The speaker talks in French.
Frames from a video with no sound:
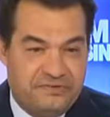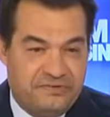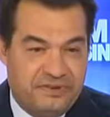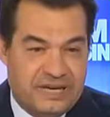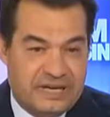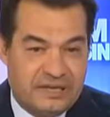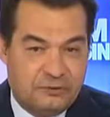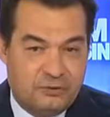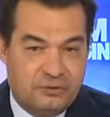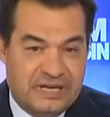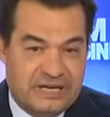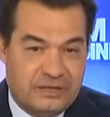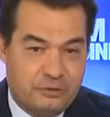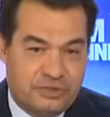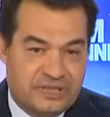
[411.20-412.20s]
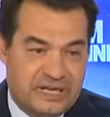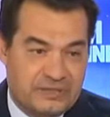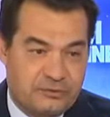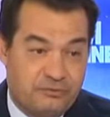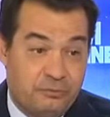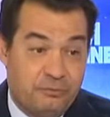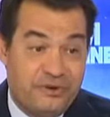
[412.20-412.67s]
faire de la
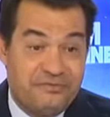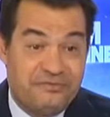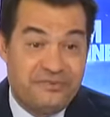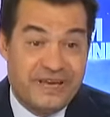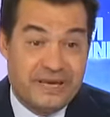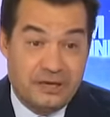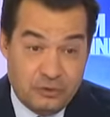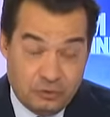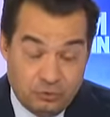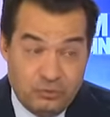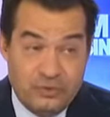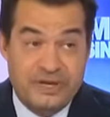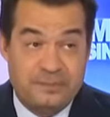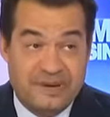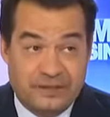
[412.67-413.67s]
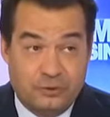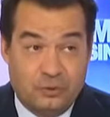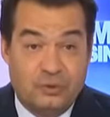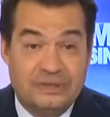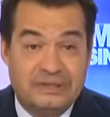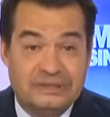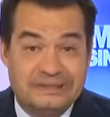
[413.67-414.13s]
location, vous pouvez faire louer,
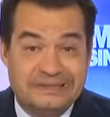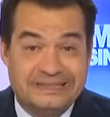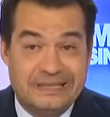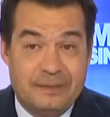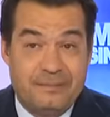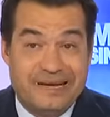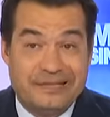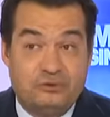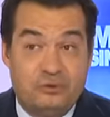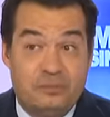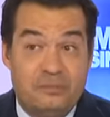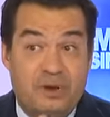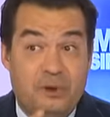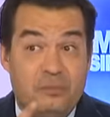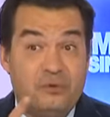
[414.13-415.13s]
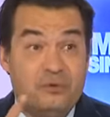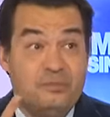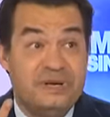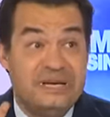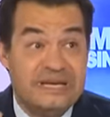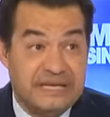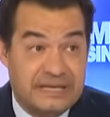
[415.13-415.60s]
pardon, des appartements
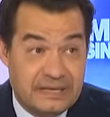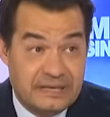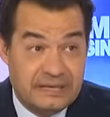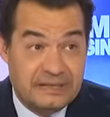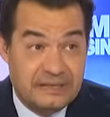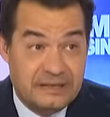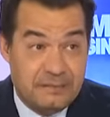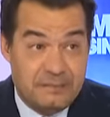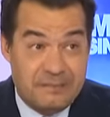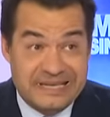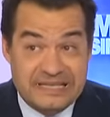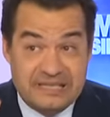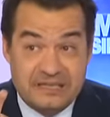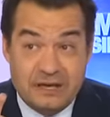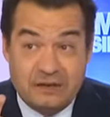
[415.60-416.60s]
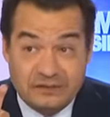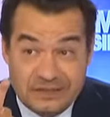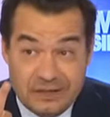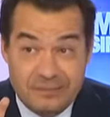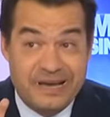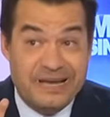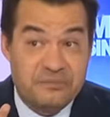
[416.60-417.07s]
meublés mais sans
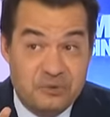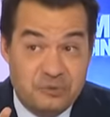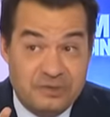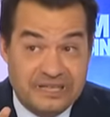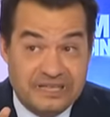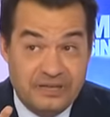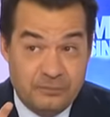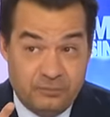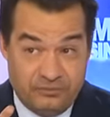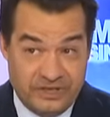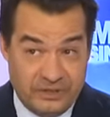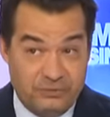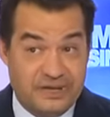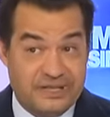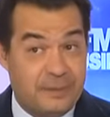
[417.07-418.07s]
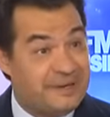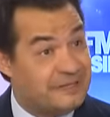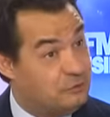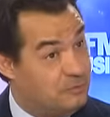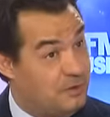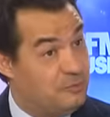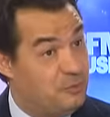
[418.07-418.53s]
un bail meublé. Vous pouvez louer un
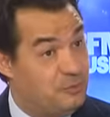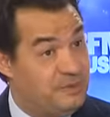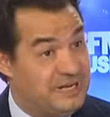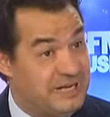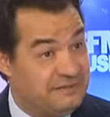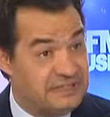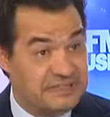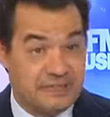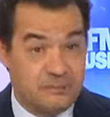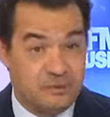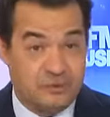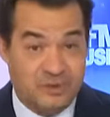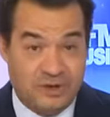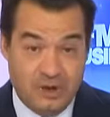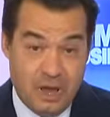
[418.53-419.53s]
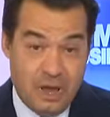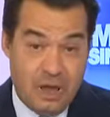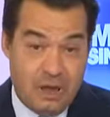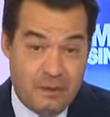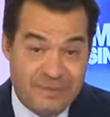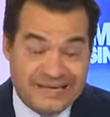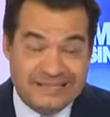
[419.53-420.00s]
appartement meublé avec simplement
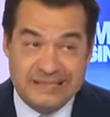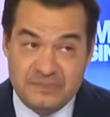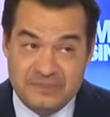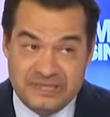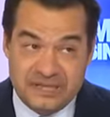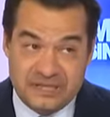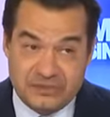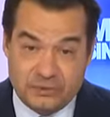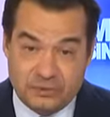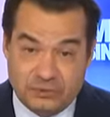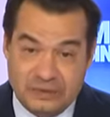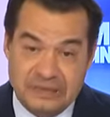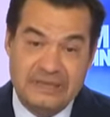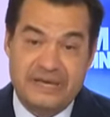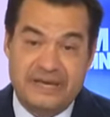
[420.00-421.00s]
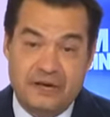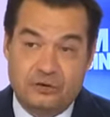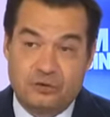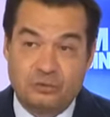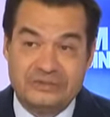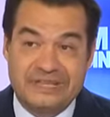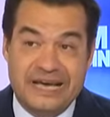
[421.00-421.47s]
un bail d'habitation et un
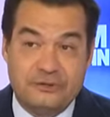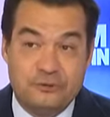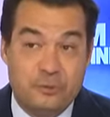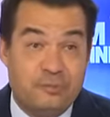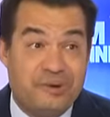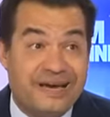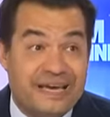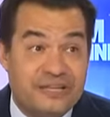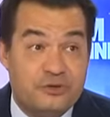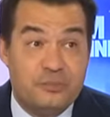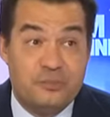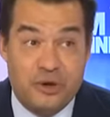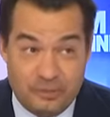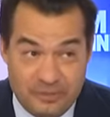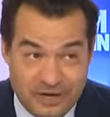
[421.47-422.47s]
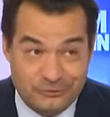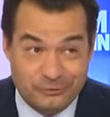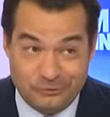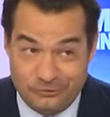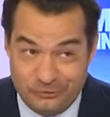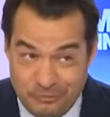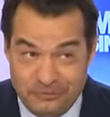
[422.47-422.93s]
contrat de prêt de meubles.
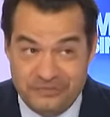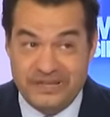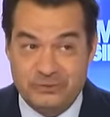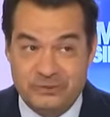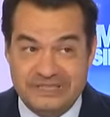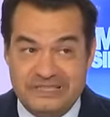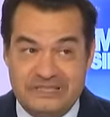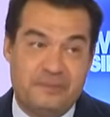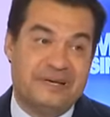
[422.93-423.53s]
Donc vous pouvez louer des